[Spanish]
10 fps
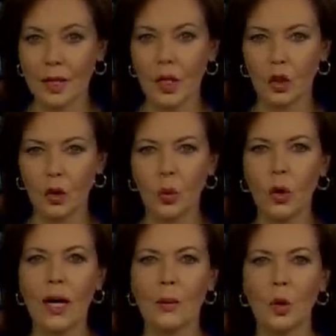
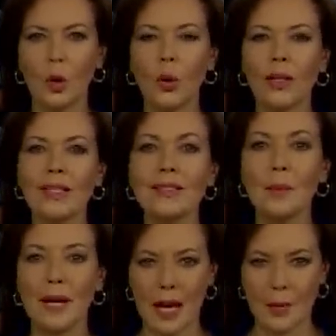Novoa habló hoy
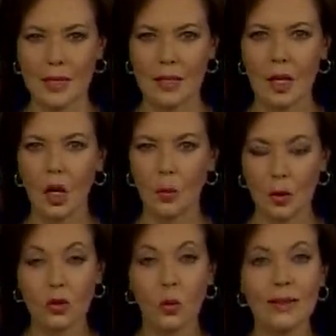desde Miami.
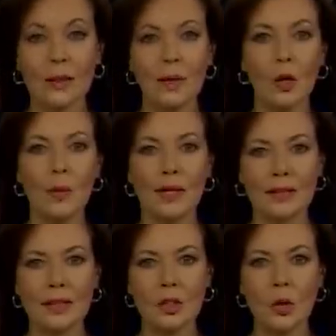Como nos cuenta Paul
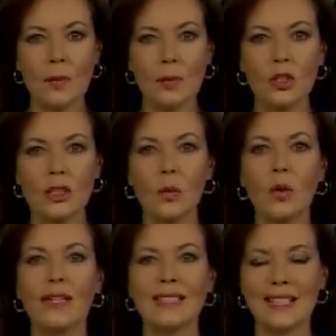Martillo, el
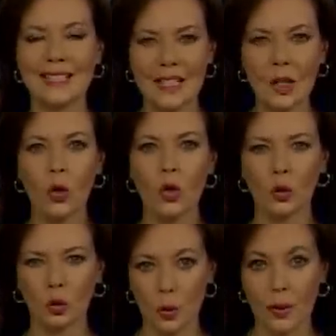próximo 25 de
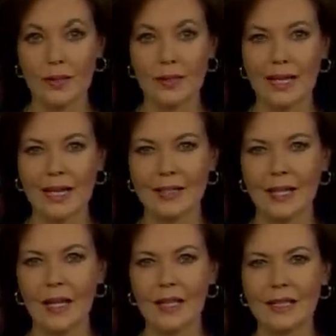octubre se
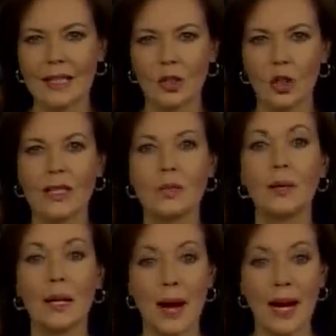realizarán las elecciones
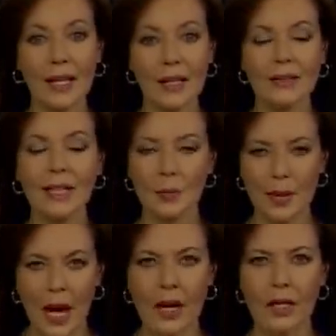primarias del PRIAN.